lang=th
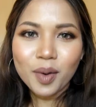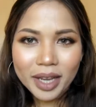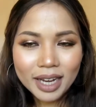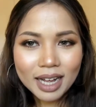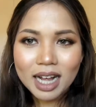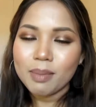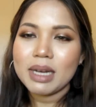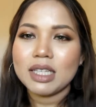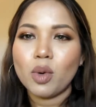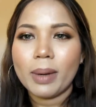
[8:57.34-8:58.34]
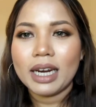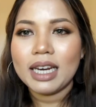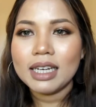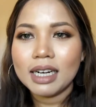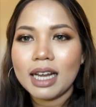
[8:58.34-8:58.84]
เคค่ะมาสรุปกันนิ
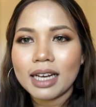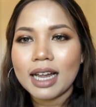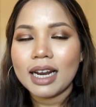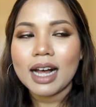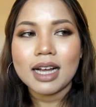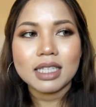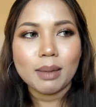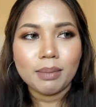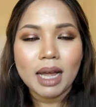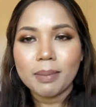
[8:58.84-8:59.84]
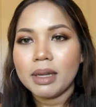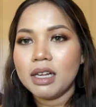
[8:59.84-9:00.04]
ดนึงแล้วกันนะคะสำหรับ